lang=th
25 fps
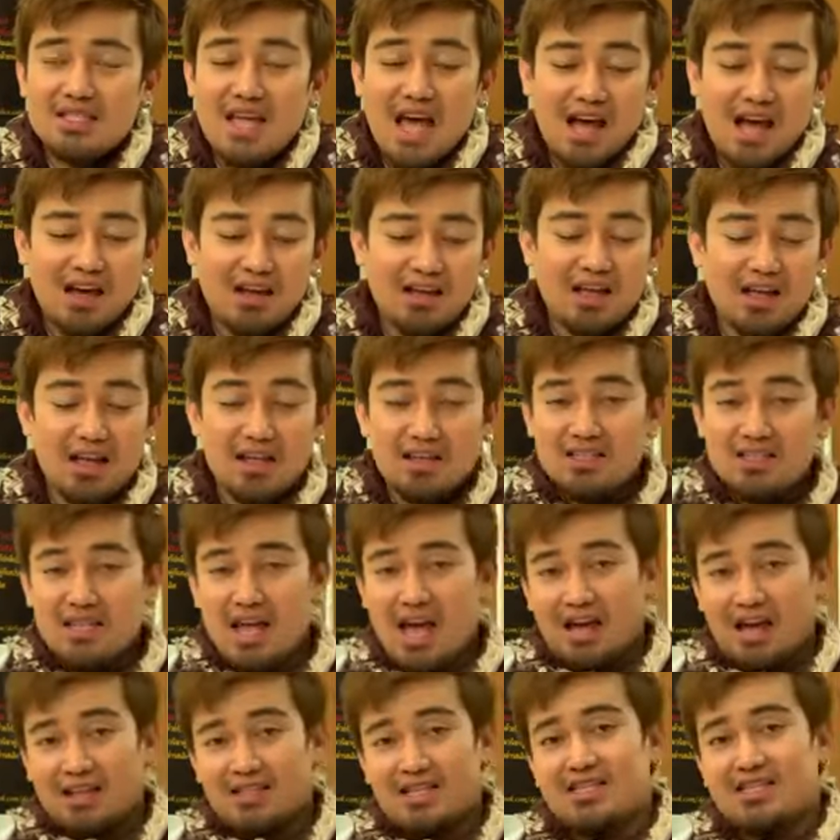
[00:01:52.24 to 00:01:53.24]
จาก
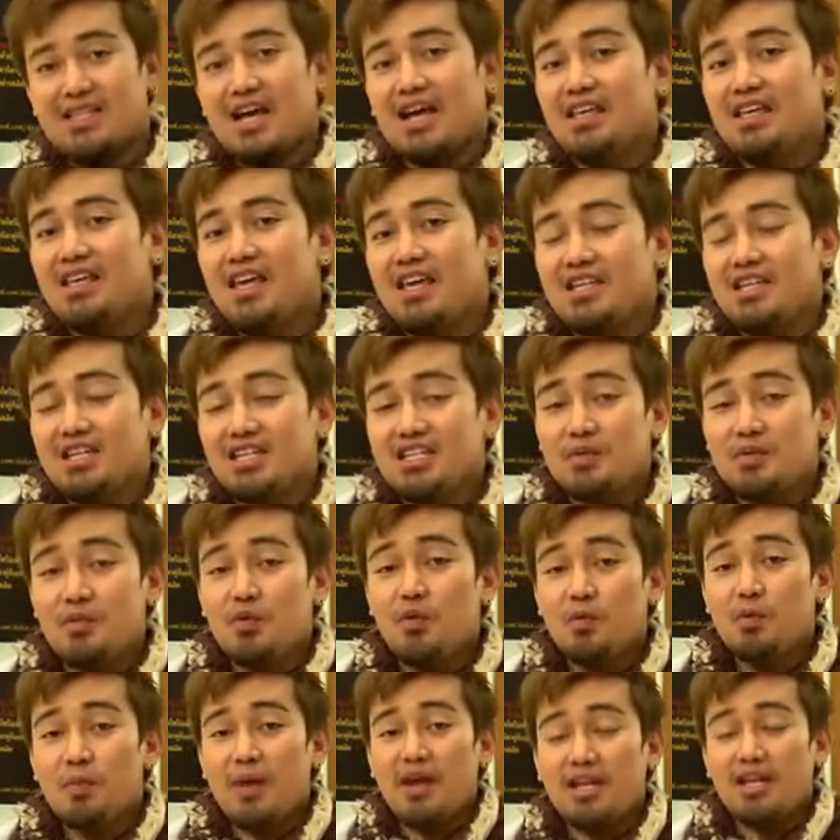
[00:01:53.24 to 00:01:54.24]
จากจะสังเกตอย่างที่
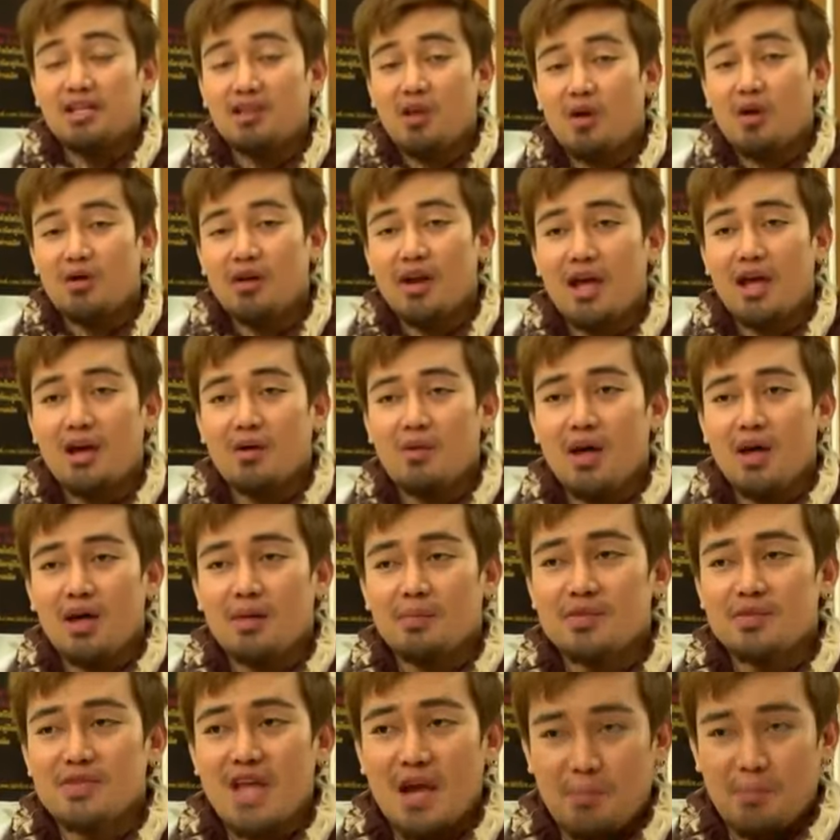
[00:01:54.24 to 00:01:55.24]
พูดไปในตอนแรกว่า
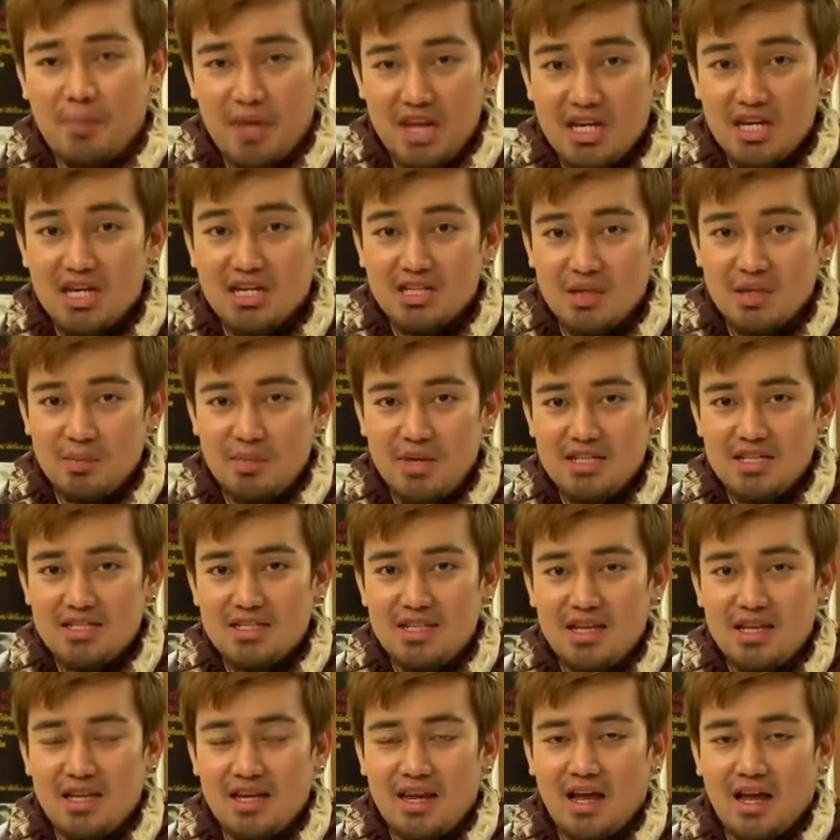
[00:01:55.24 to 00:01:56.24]
จากปีหนึ่งถึงปี
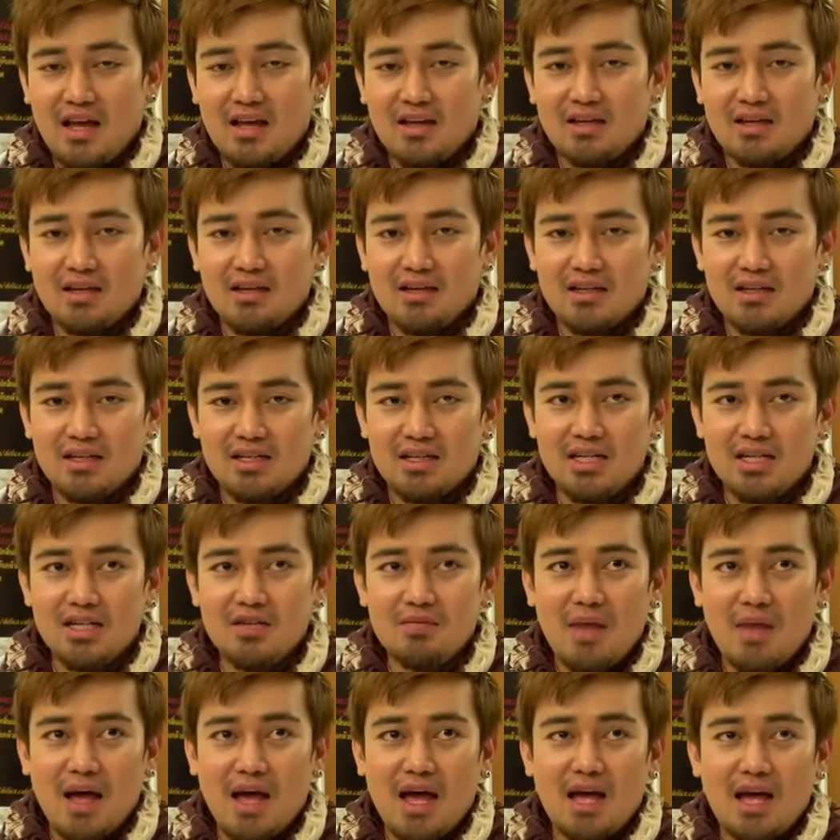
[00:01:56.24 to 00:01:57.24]
สี่เนี่ยขึ้
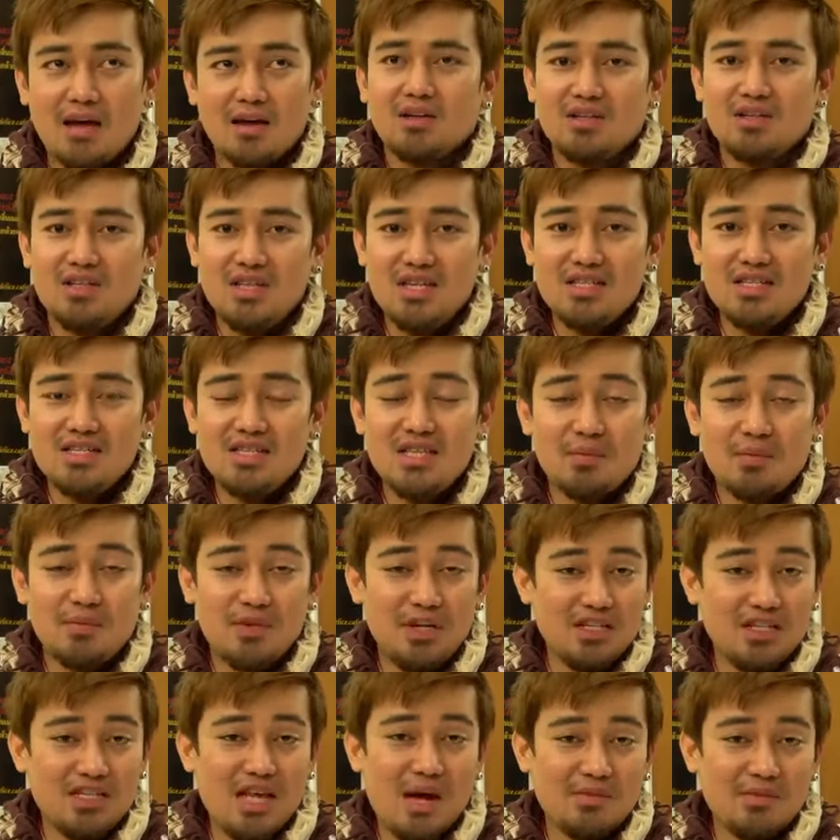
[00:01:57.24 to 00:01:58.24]
นมา ยี่สิบ
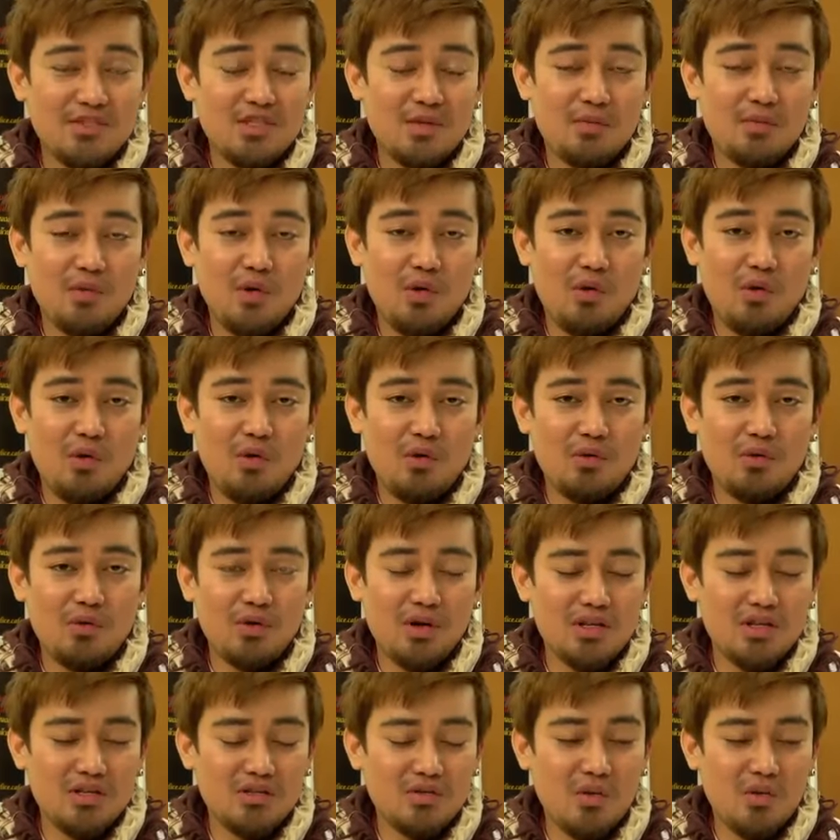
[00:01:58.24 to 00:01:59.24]
ถึงสามสิบ โล
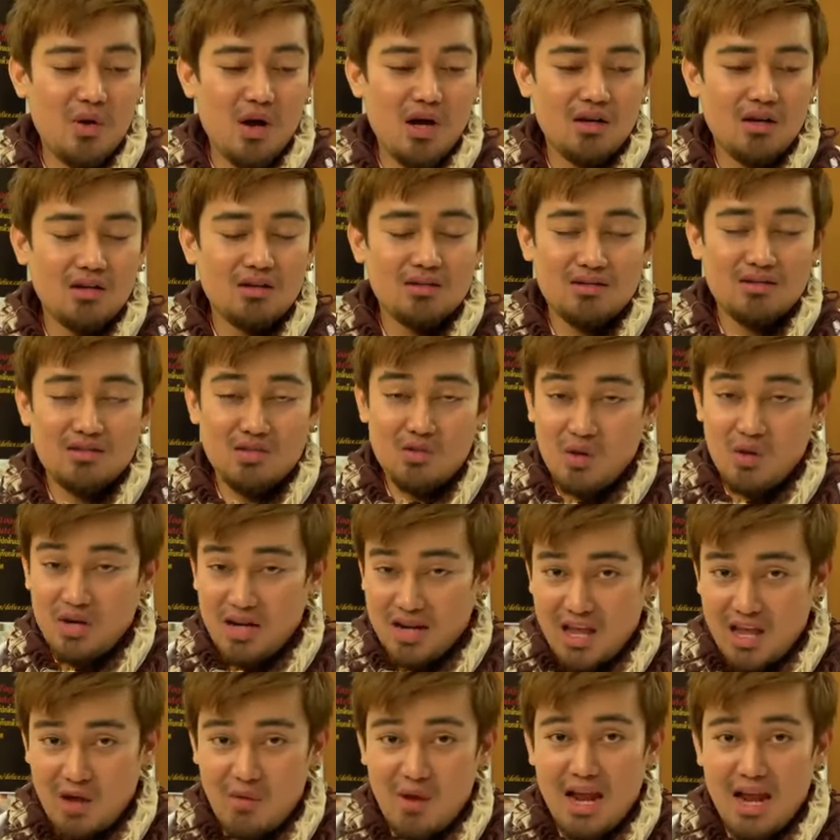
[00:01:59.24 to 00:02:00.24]
ในช่วงช่วง
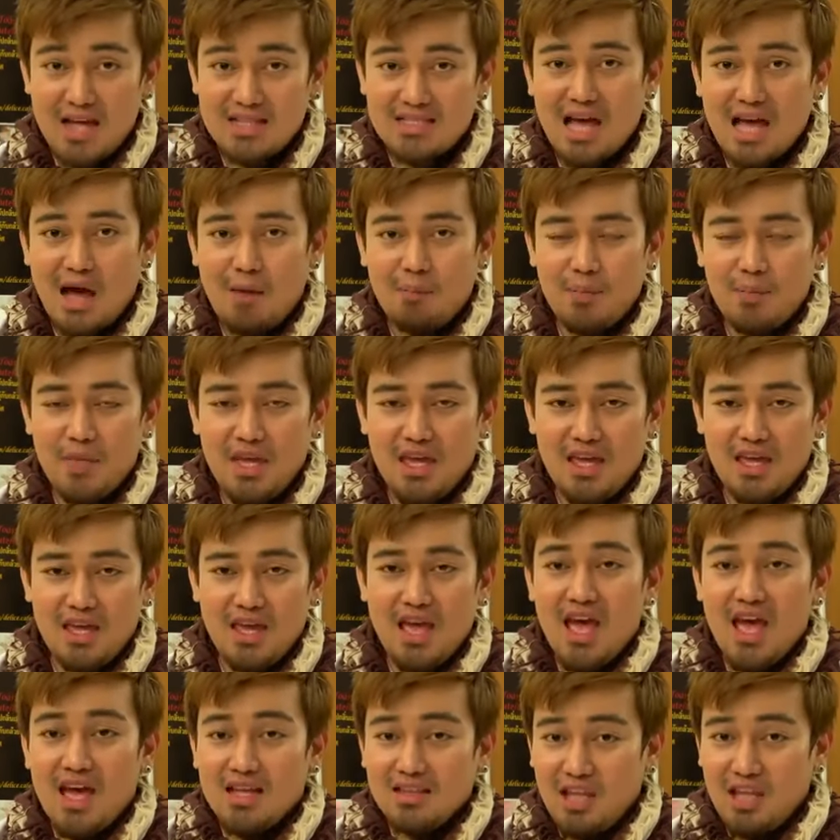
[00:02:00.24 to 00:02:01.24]
ระยะเวลาสามปี
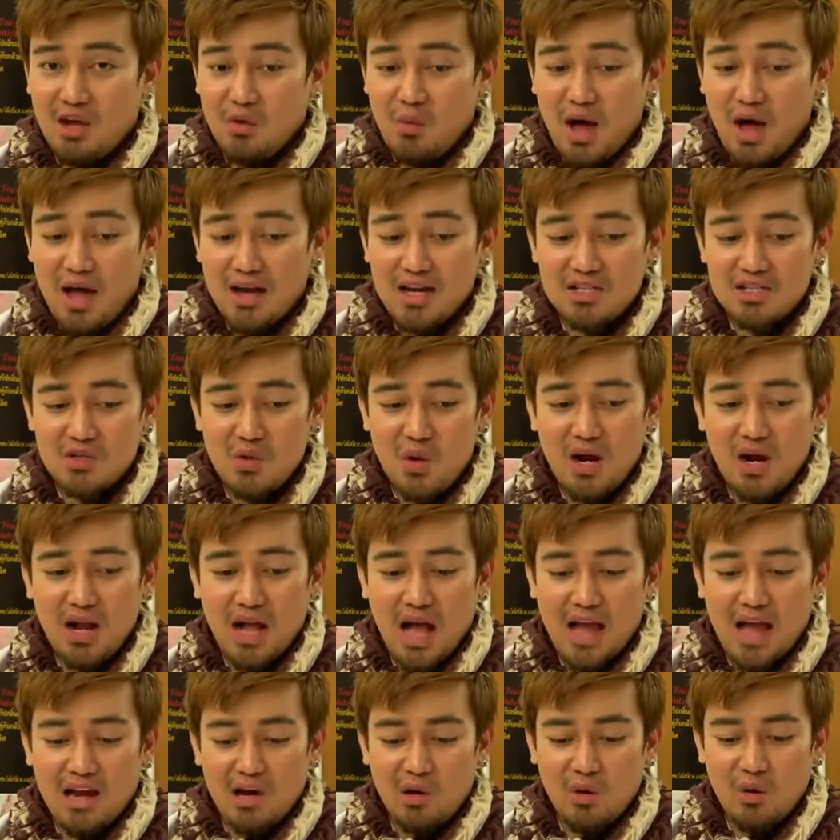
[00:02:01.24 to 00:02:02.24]
แต่ว่าในช่วง
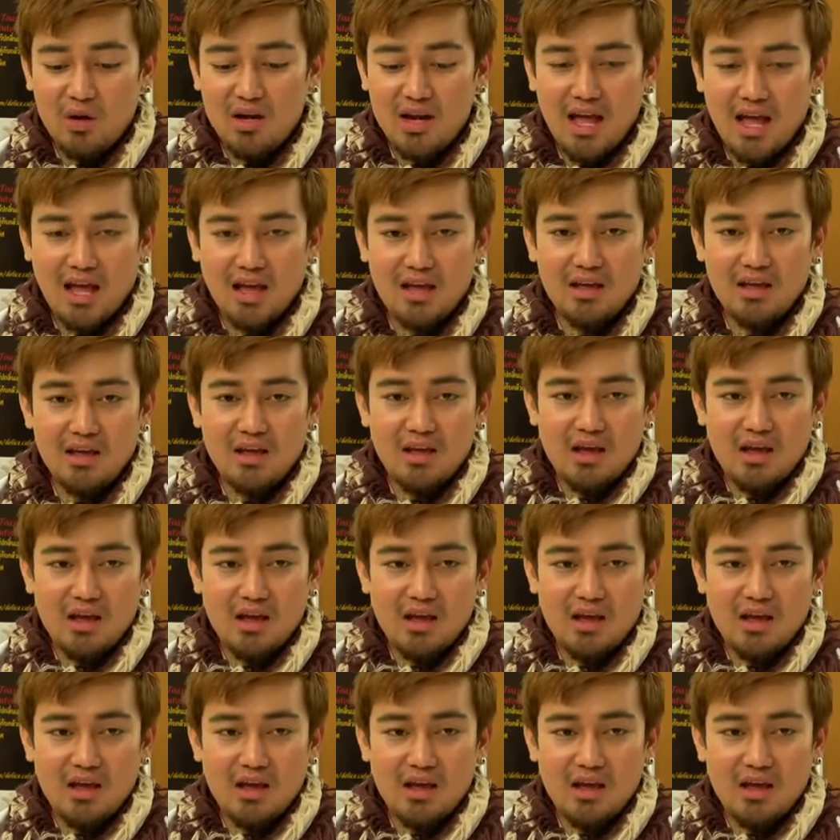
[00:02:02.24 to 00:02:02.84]
การลดเนี่ย